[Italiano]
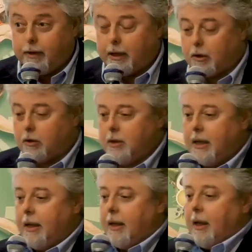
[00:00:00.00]
vero
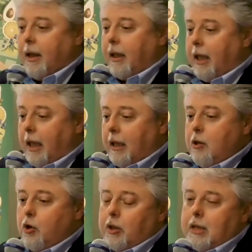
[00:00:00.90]
che
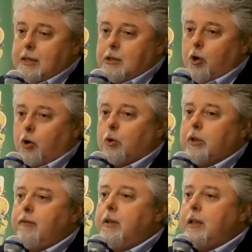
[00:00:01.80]
io inizio a
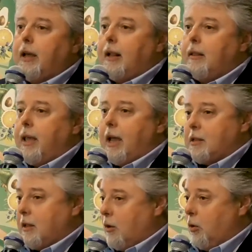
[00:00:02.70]
condividere il
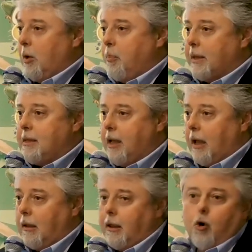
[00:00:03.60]
test con il
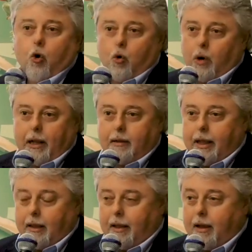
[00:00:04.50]
paziente o con
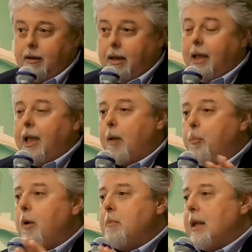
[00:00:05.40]
l'atleta e
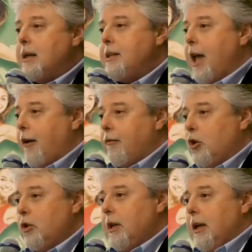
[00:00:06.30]
poi mi
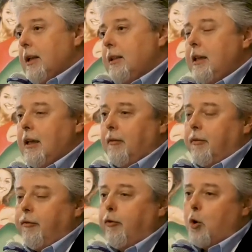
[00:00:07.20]
riservo di
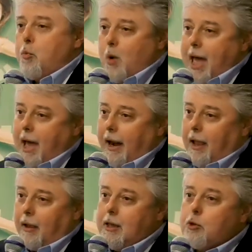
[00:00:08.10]

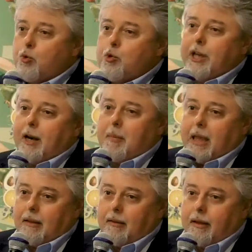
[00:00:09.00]
formulare i
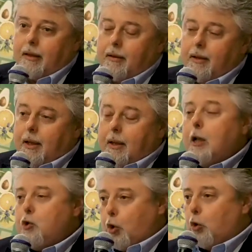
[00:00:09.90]
suggerimenti
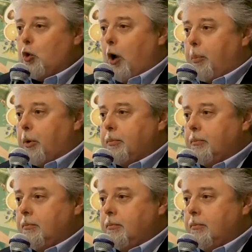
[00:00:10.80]
il giorno dopo